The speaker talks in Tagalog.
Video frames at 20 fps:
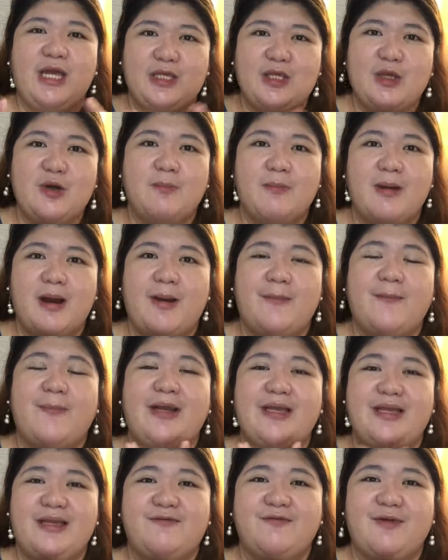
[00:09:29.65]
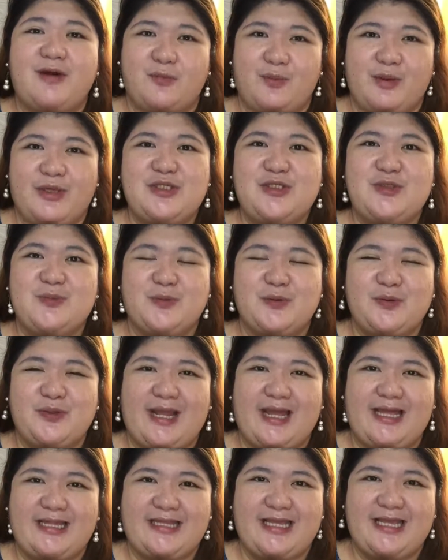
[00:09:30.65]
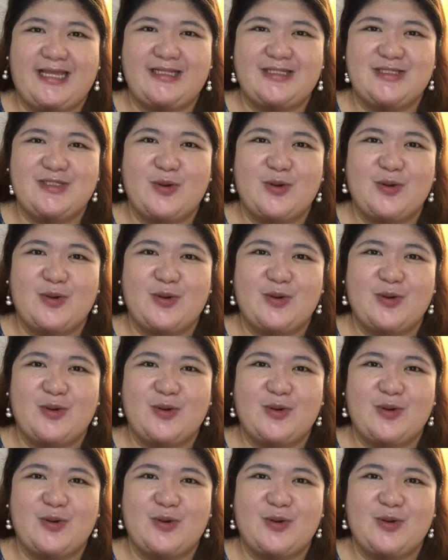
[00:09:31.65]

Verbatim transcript: yung mga pag-giveaways po natin.